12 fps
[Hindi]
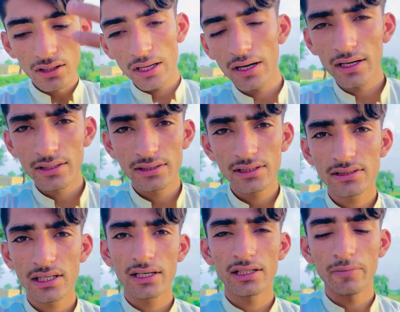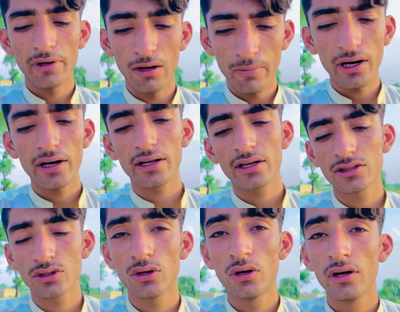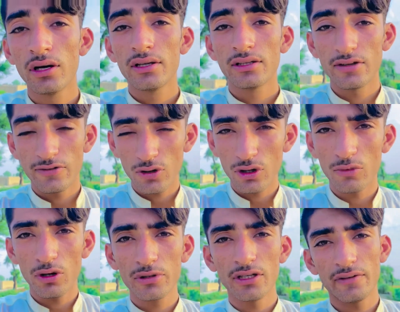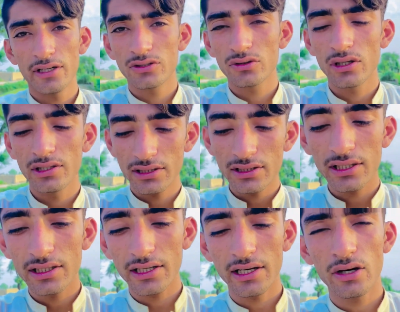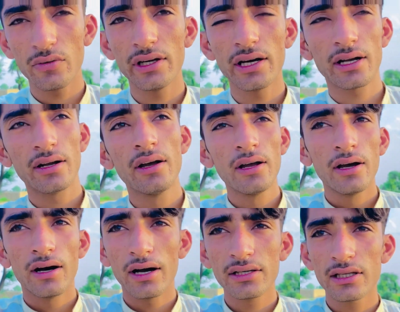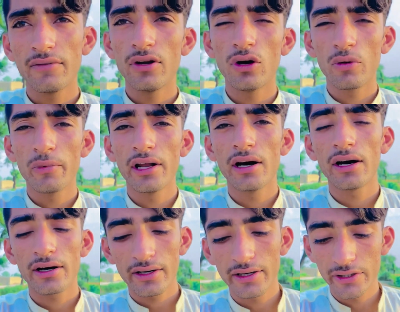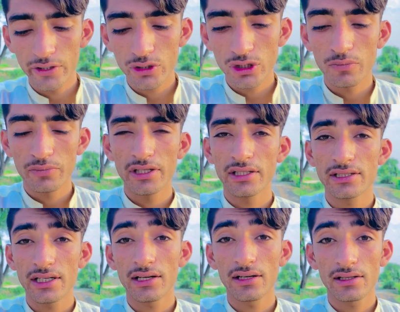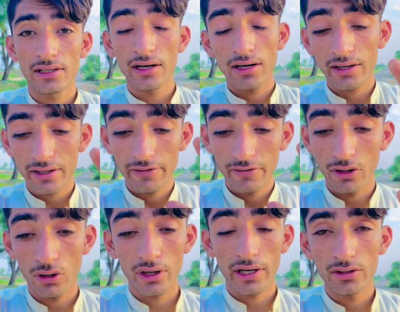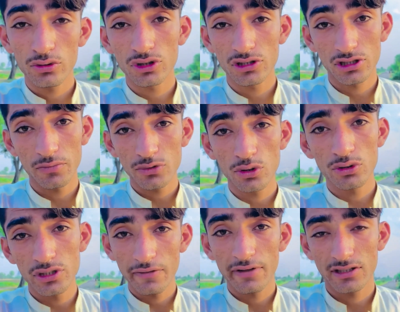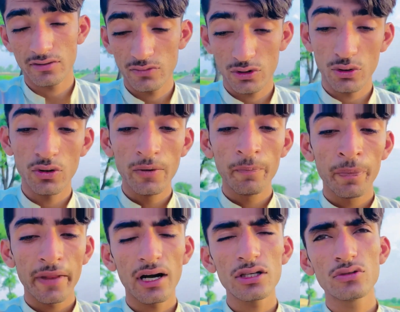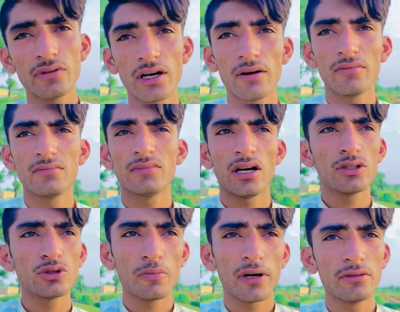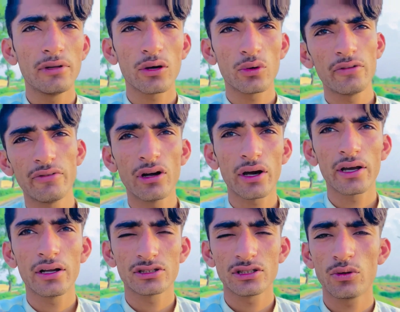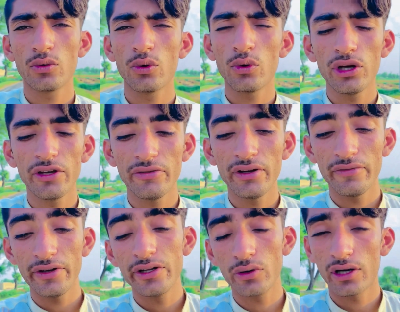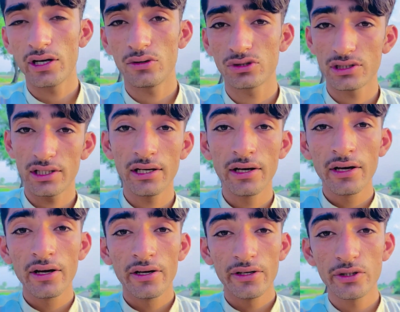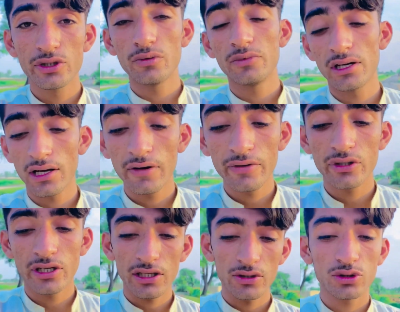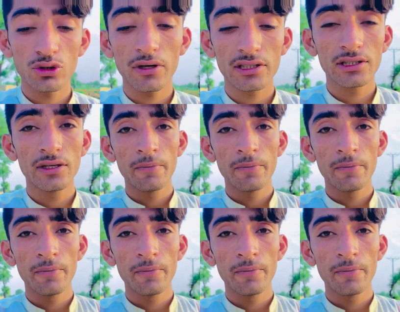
अगर थी सके तो मेरा मान रखे सो तो फुल मुहब्बत बने सो ता जिंदगी की खैर हो यार अज का बलॉग मेरा आखिरी यूट्यूब चैनल के आखिरी बलॉग है तुम समझो जिमें समझो अज तो बिला अज तो बाद मेरा कोई बलॉग कहना कोई भी वीडियो कहना उस यूट्यूब से लव यू थैंक यू सो मच